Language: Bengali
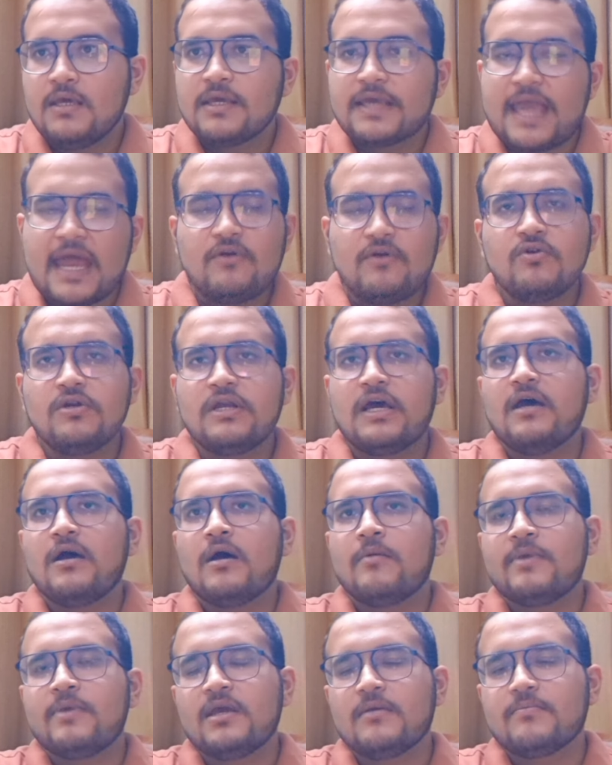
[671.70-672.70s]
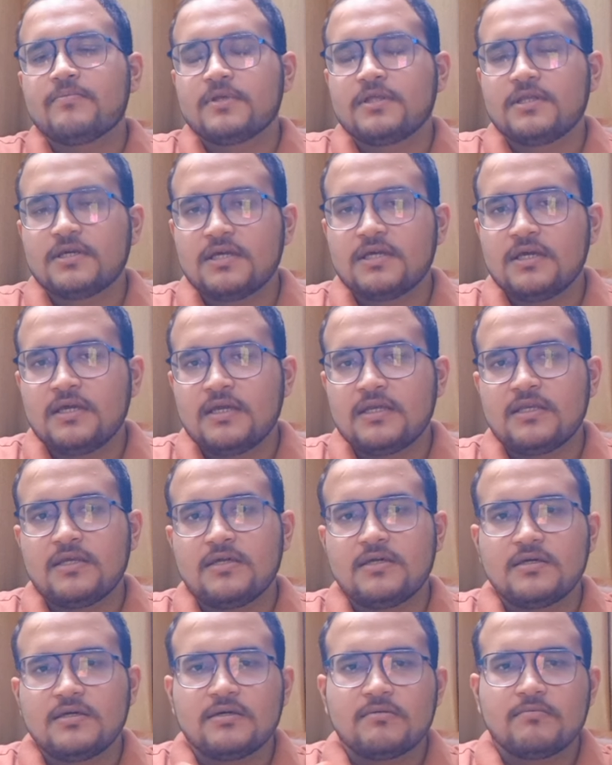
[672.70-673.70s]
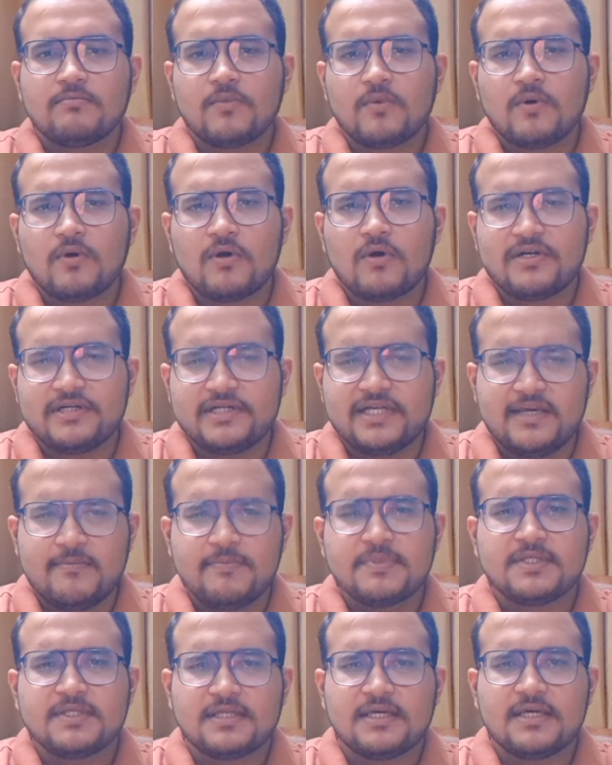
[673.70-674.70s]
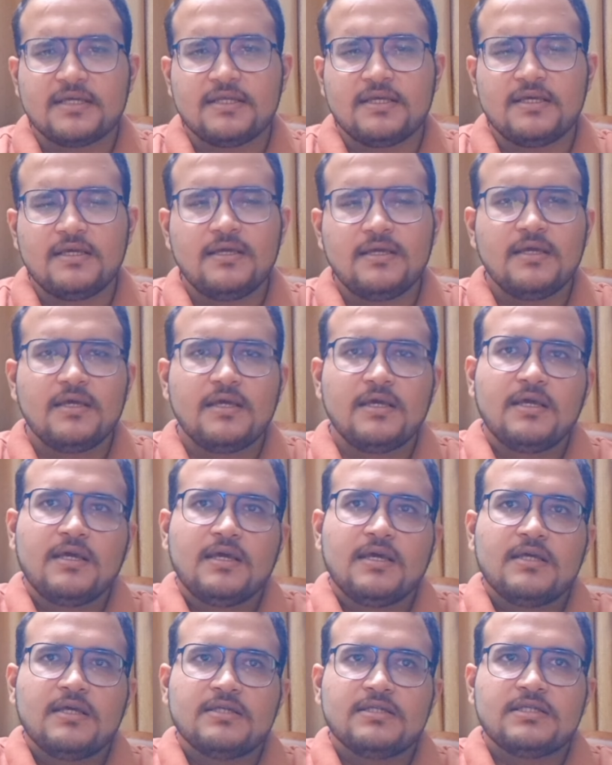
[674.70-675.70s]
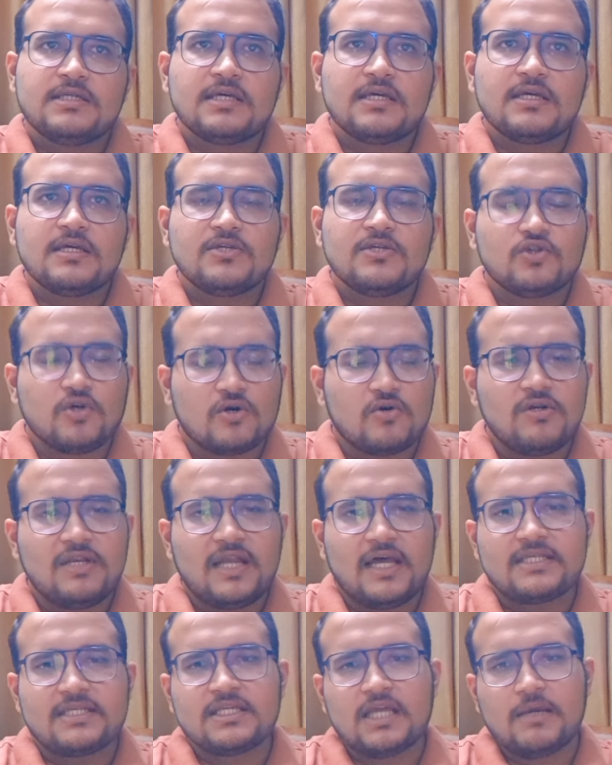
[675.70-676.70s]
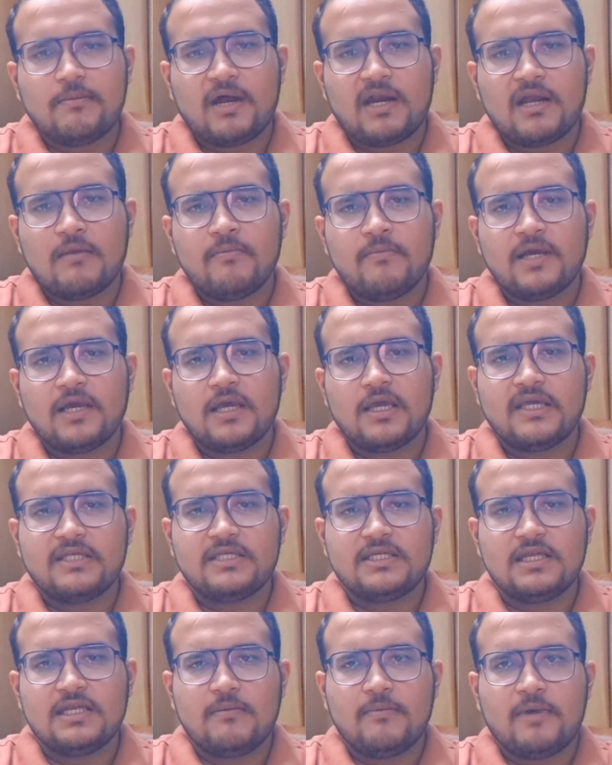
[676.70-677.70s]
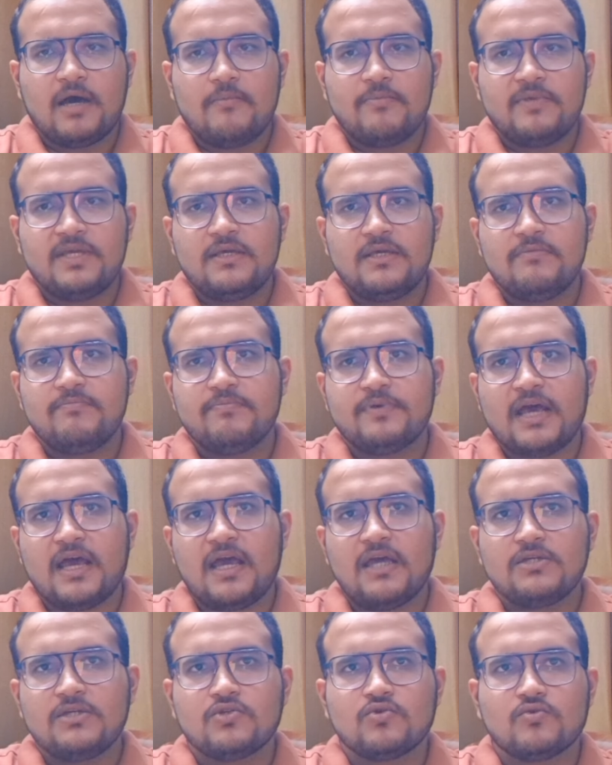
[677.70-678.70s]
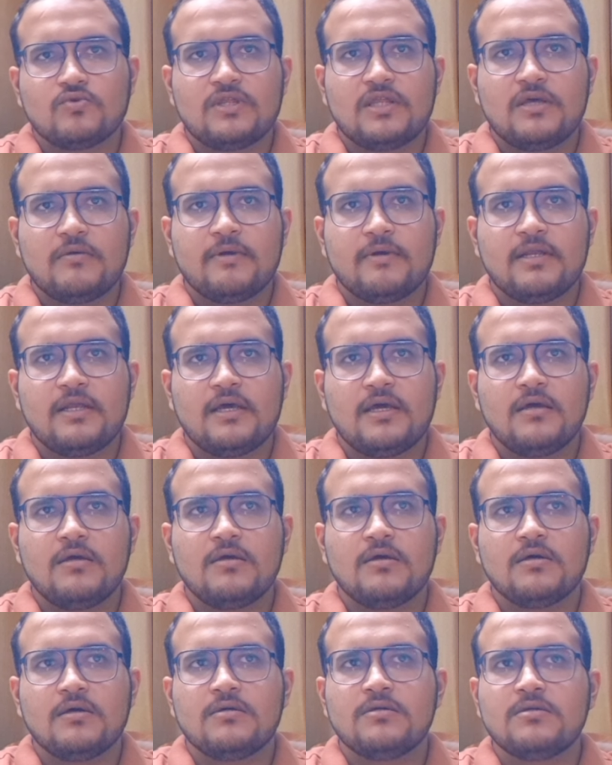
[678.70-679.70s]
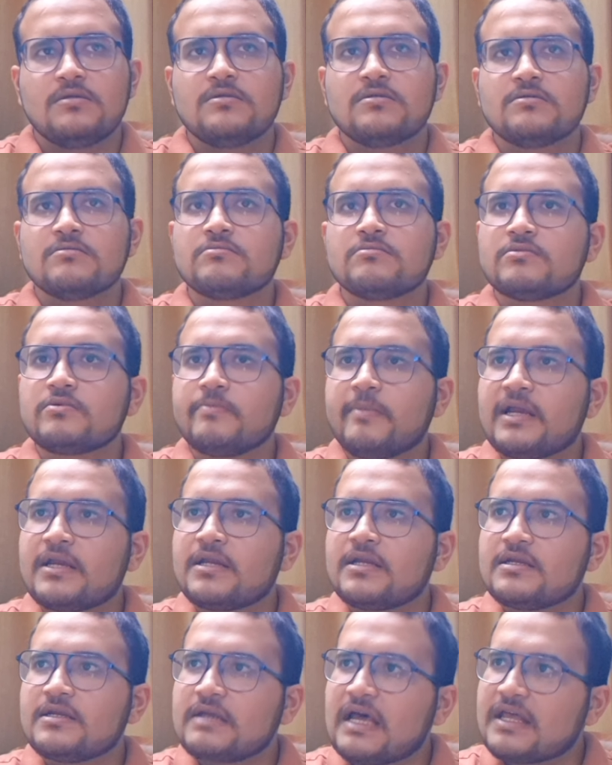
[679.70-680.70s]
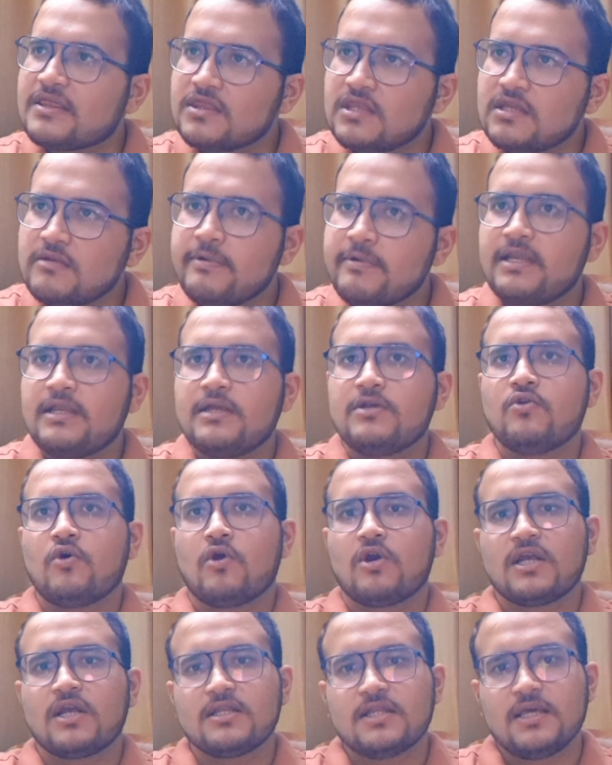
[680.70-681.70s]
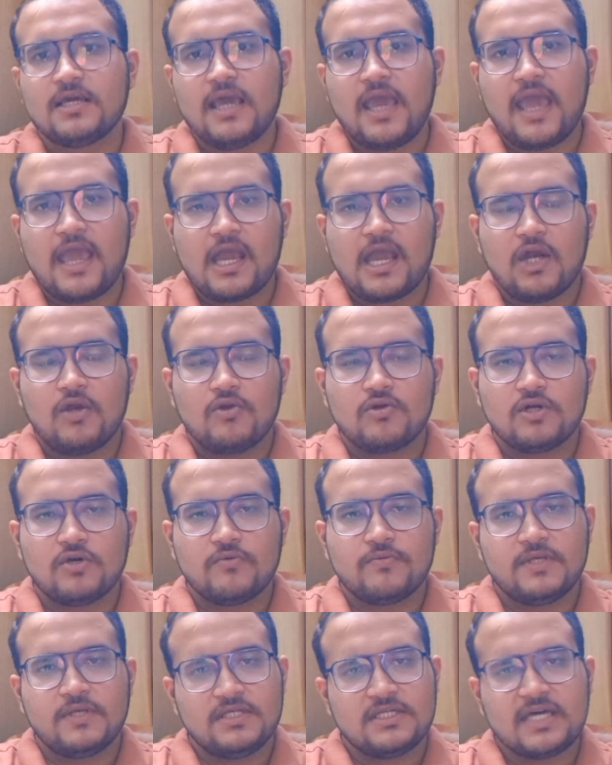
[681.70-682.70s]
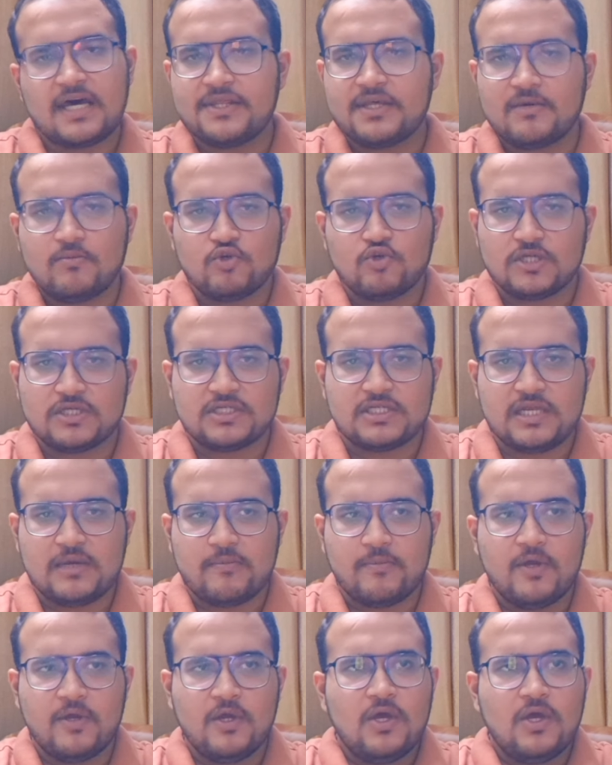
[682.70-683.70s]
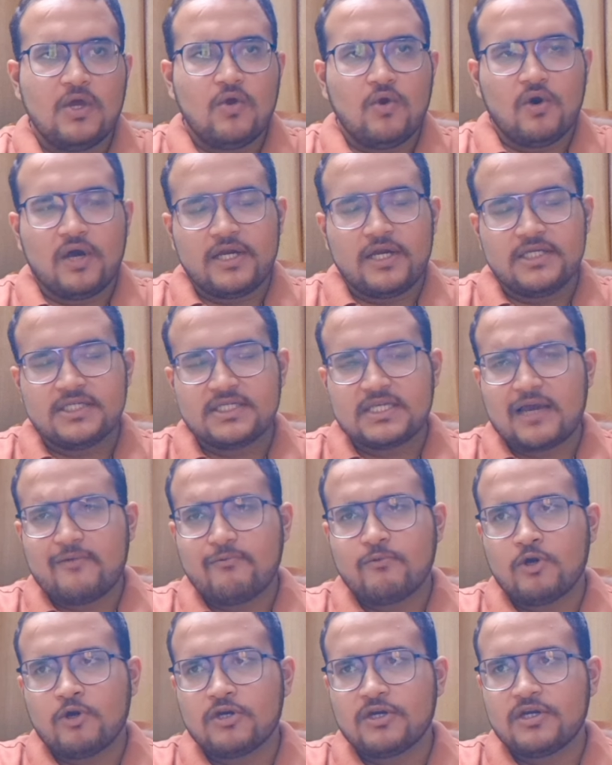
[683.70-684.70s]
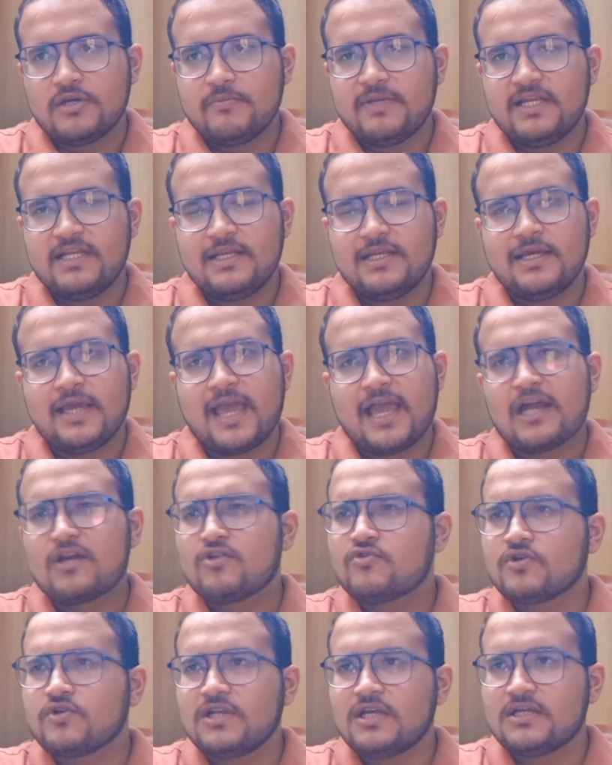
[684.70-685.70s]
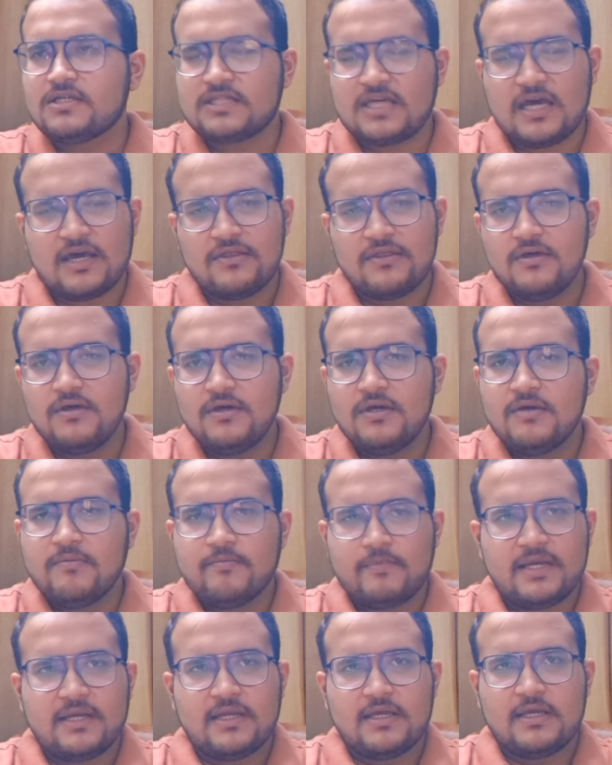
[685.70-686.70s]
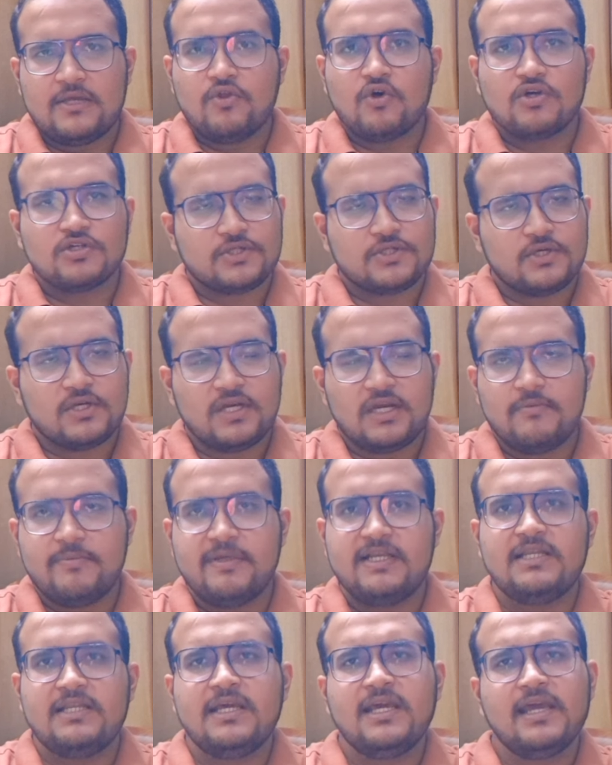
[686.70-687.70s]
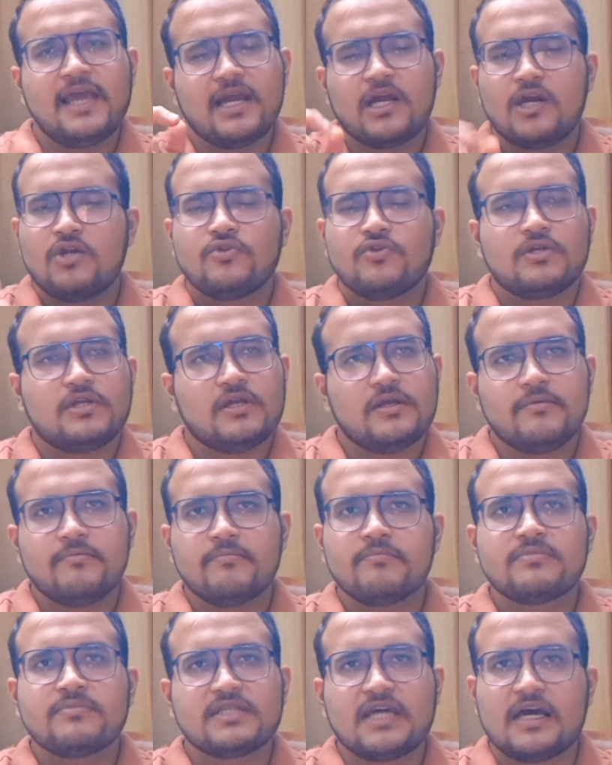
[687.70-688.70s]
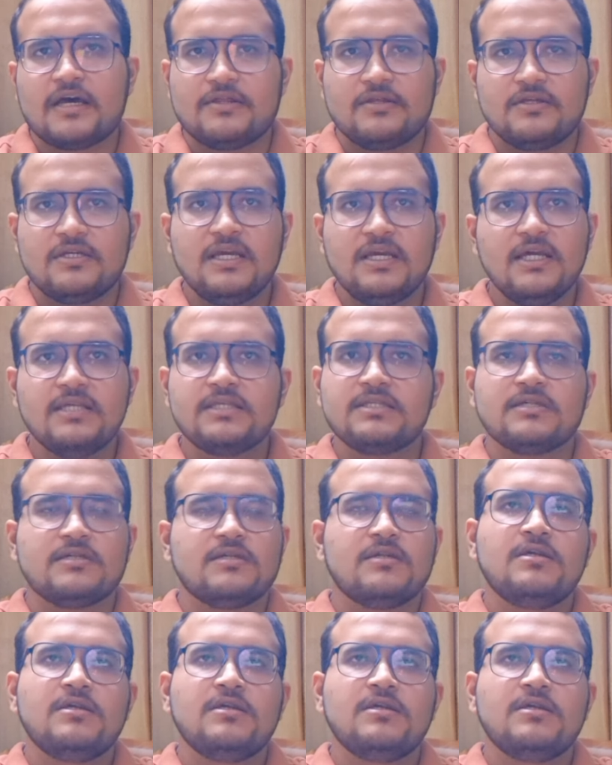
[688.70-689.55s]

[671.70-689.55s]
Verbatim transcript: কেননা আমি আপনাদেরকে একটা গ্লিমস দিয়ে দিই যে যখন লাস্ট টাইম আরামবাগে গেছিলাম আমি প্রায় সন্ধেবেলা মানে রাত্রিবেলা নটা থেকে এগারোটা অবধি ছাদে বসেছিলাম ওখানে স্টাফ কোয়ার্টারের বিল্ডিং এগারো তলার ছাদ মানে দশতলার বিল্ডিং এগারো তলার ছাদ ঠিক আছে